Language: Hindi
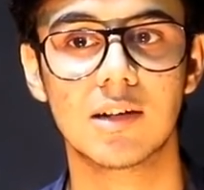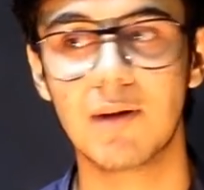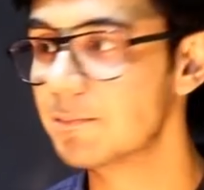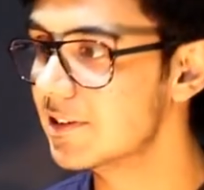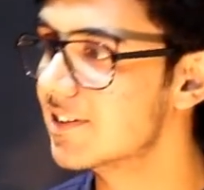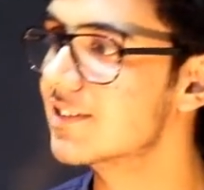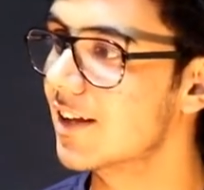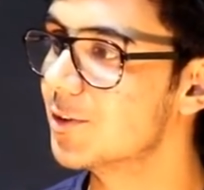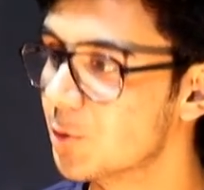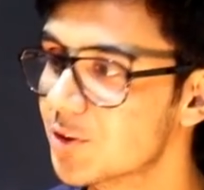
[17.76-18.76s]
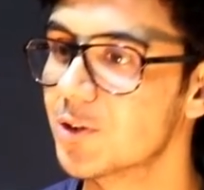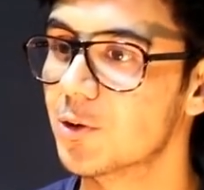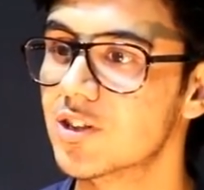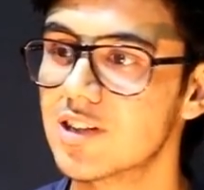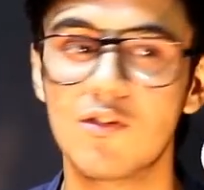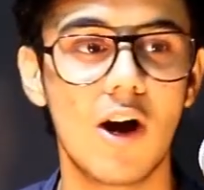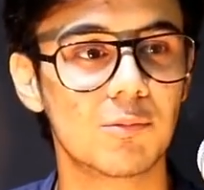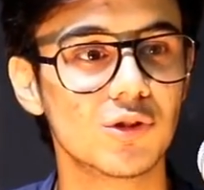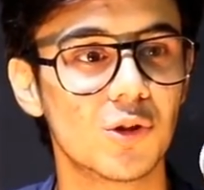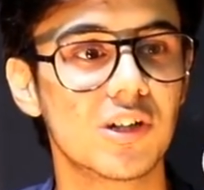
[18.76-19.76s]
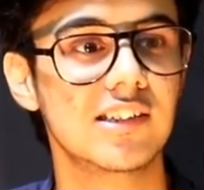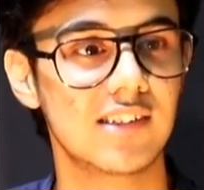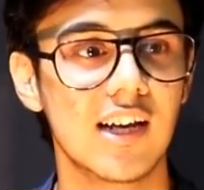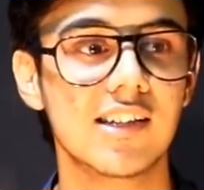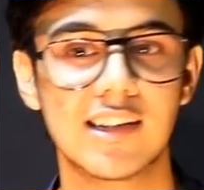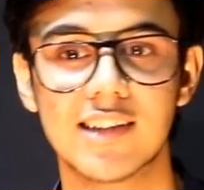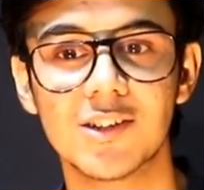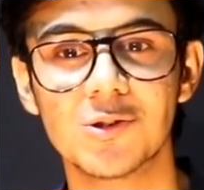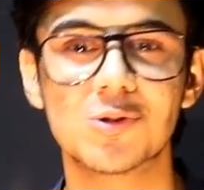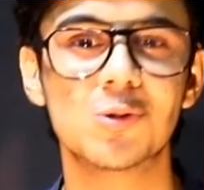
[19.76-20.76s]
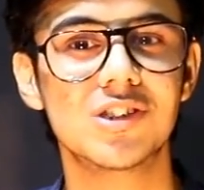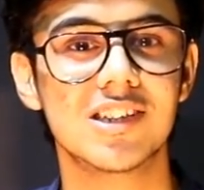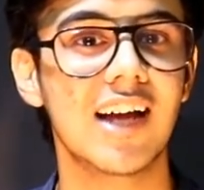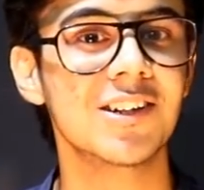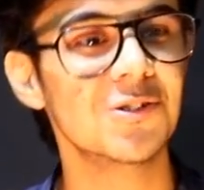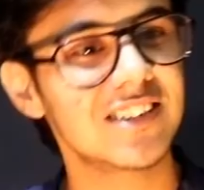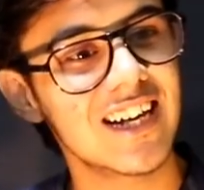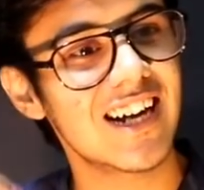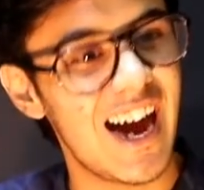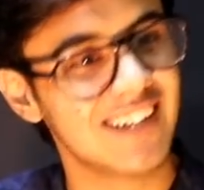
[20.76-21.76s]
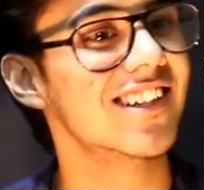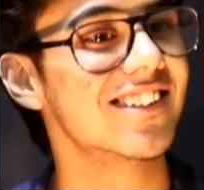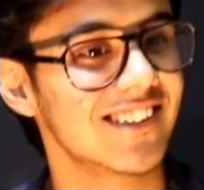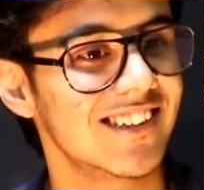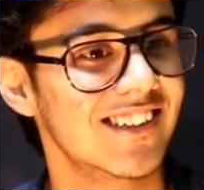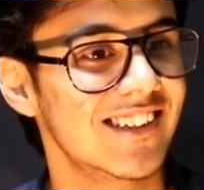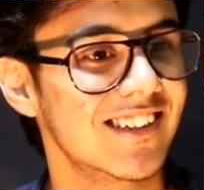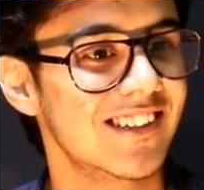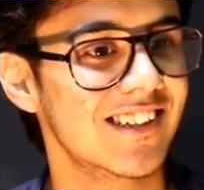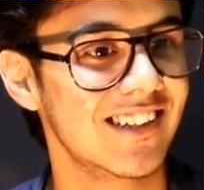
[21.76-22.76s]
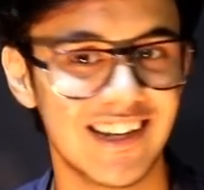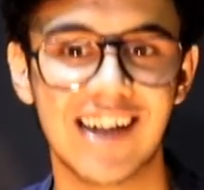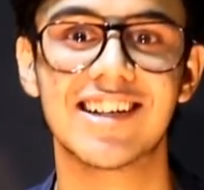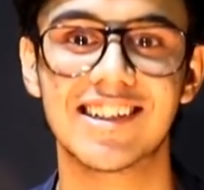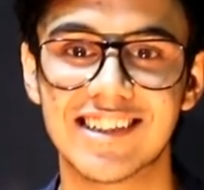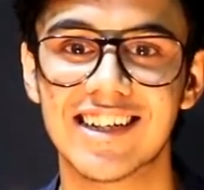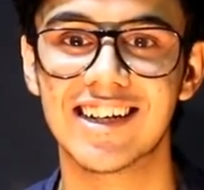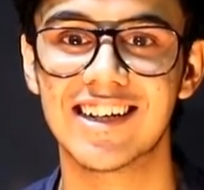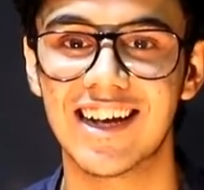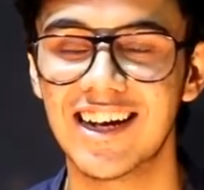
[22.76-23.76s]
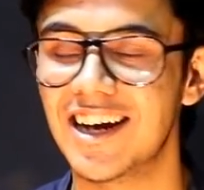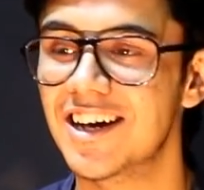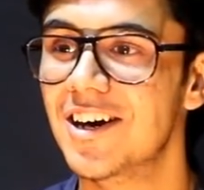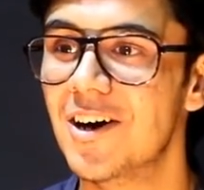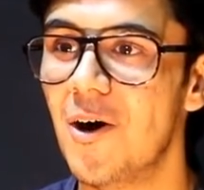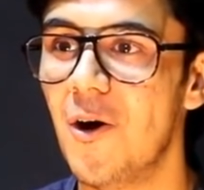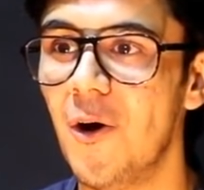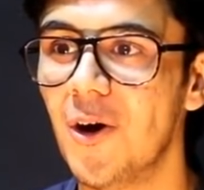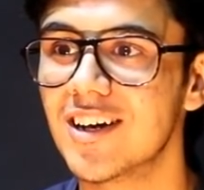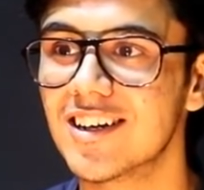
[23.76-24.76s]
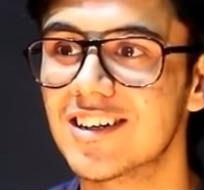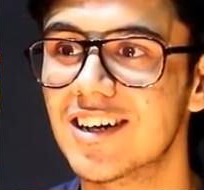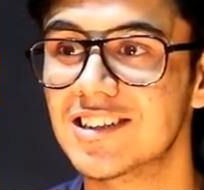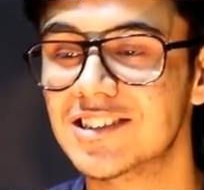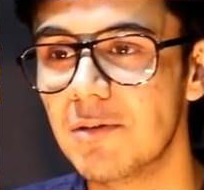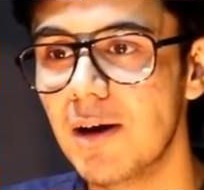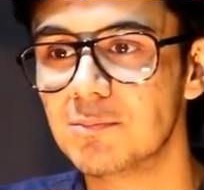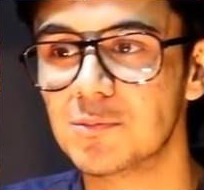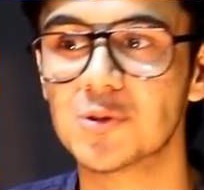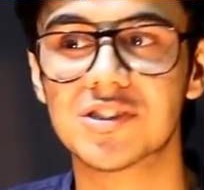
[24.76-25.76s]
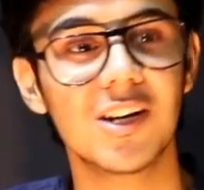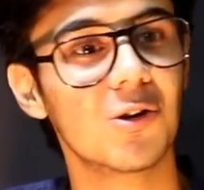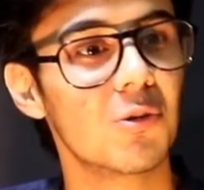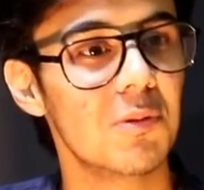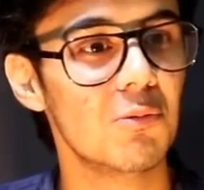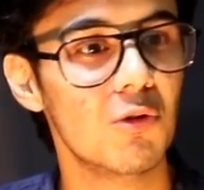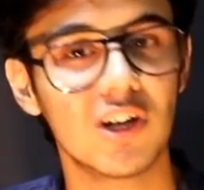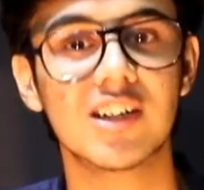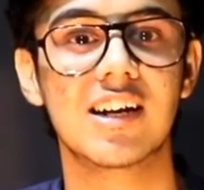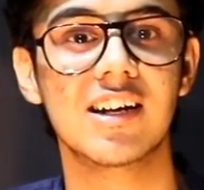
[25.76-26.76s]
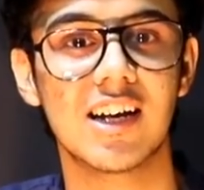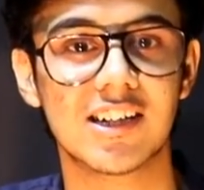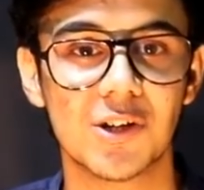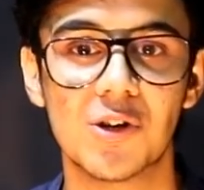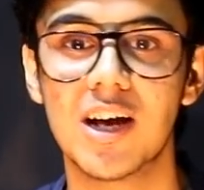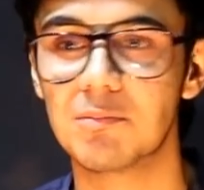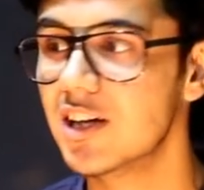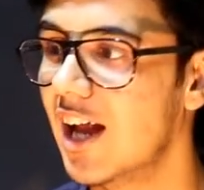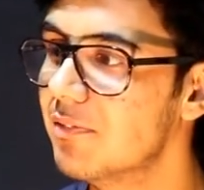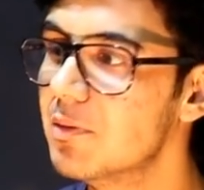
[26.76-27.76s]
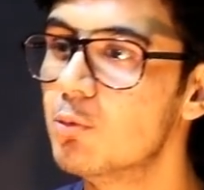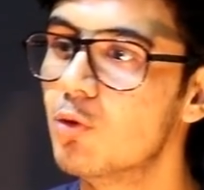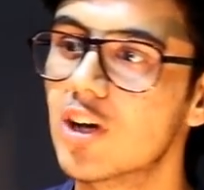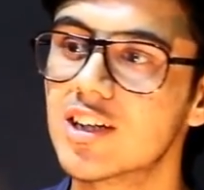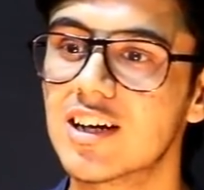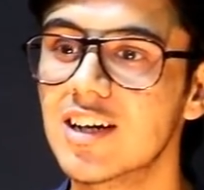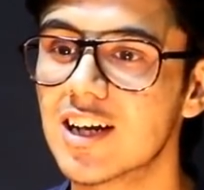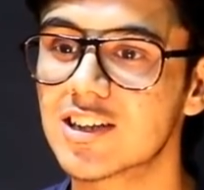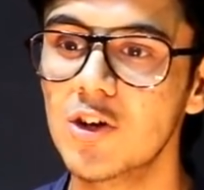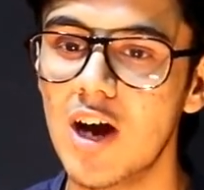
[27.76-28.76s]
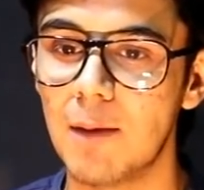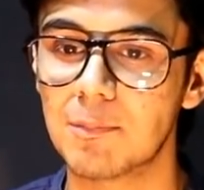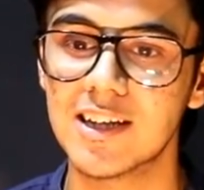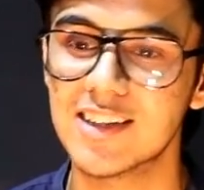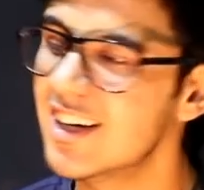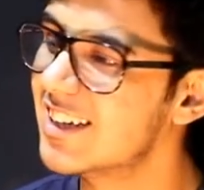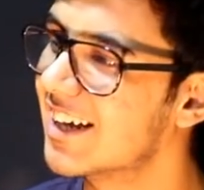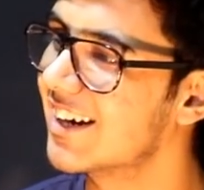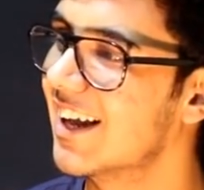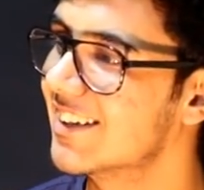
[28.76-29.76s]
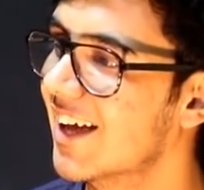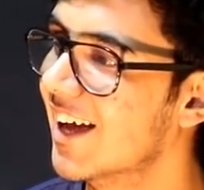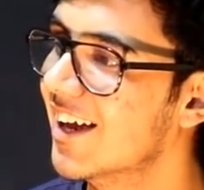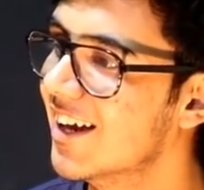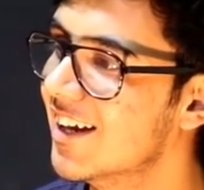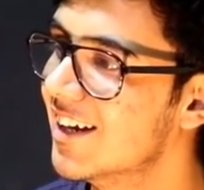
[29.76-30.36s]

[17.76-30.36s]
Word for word: जब आप किसी के साथ होते हो और जब वो आपको छोड़ के चला जाता है तो कुछ याद में उसकी एक आदत रह जाती है है ना और जब आप दूसरे लोगों पे मूव ऑन करने लगते हो या अपनी लाइफ में मूव ऑन करने लगते हो आपके अंदर एक डर रहता है